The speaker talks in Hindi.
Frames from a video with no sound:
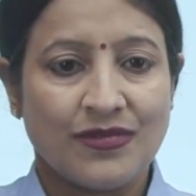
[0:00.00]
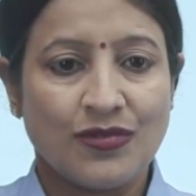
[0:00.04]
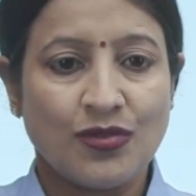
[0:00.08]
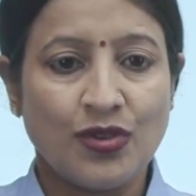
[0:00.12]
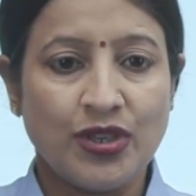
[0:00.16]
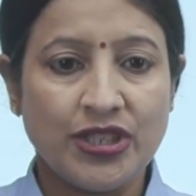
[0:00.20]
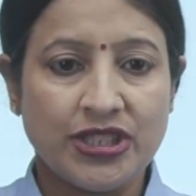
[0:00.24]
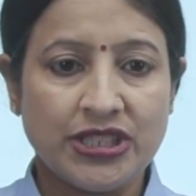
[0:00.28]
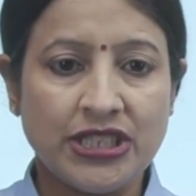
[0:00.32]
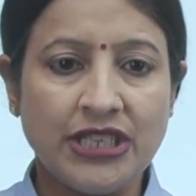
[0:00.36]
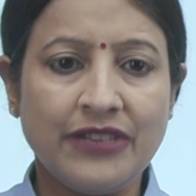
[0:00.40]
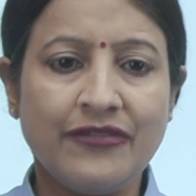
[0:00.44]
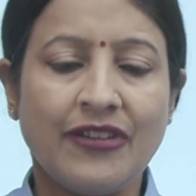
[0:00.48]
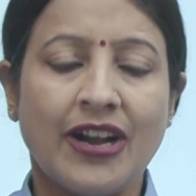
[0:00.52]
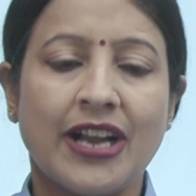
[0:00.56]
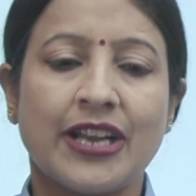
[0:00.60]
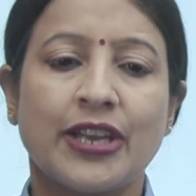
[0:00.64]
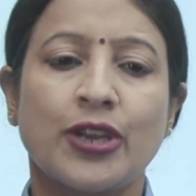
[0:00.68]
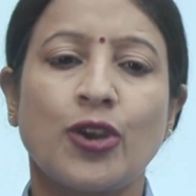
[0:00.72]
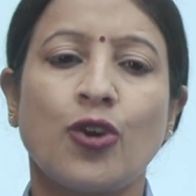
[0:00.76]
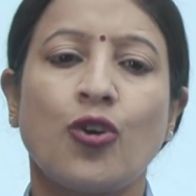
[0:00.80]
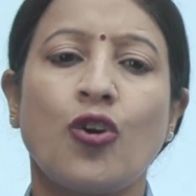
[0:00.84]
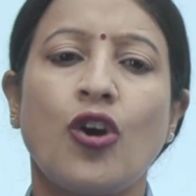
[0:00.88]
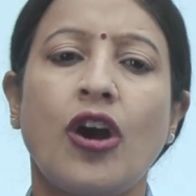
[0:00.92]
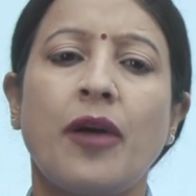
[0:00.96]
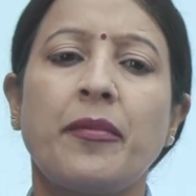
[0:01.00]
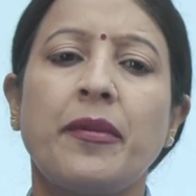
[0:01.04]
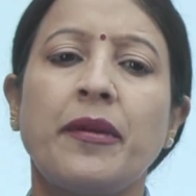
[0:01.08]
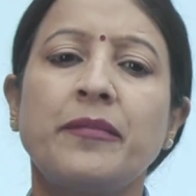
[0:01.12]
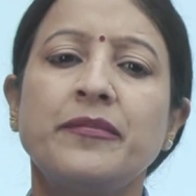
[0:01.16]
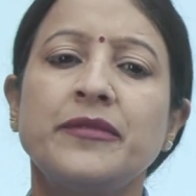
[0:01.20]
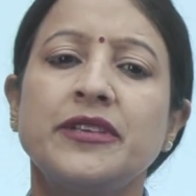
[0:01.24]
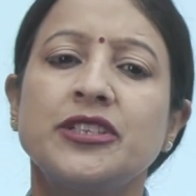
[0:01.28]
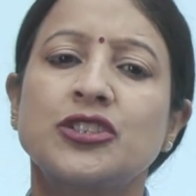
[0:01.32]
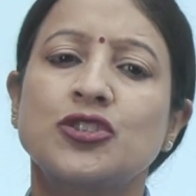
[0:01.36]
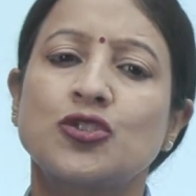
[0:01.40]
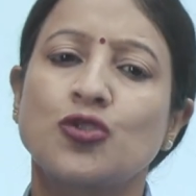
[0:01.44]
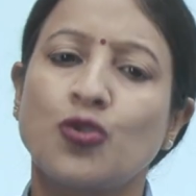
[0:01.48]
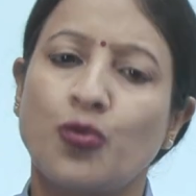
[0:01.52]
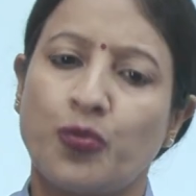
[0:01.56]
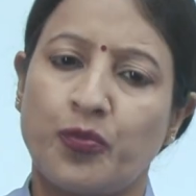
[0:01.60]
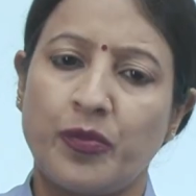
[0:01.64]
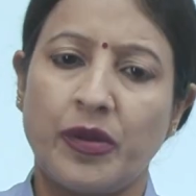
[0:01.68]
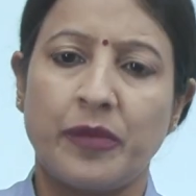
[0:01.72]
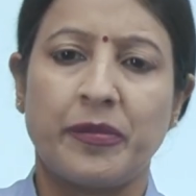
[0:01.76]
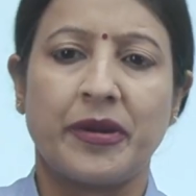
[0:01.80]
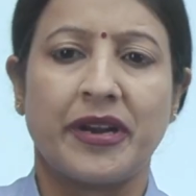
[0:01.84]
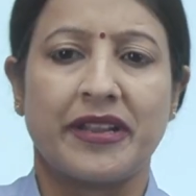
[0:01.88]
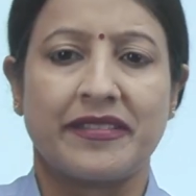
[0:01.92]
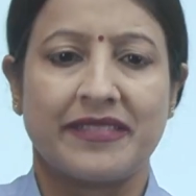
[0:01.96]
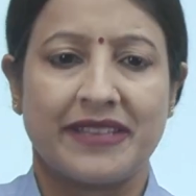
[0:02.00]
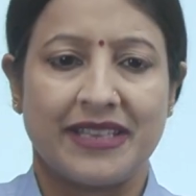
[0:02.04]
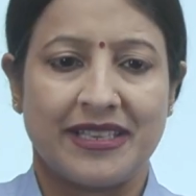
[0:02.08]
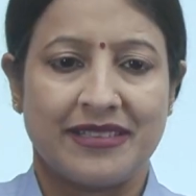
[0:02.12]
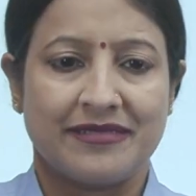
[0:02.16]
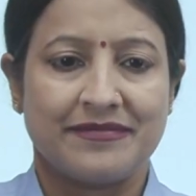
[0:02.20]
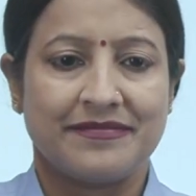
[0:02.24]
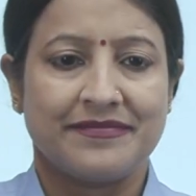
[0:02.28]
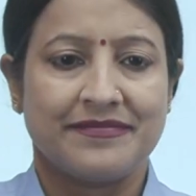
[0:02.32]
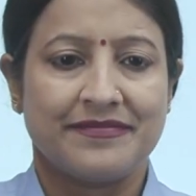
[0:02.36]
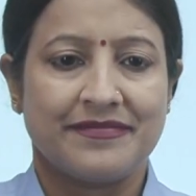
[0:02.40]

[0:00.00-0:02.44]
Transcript: तो इसी वाक्य को अब हम इस रूप में पढ़ते हैं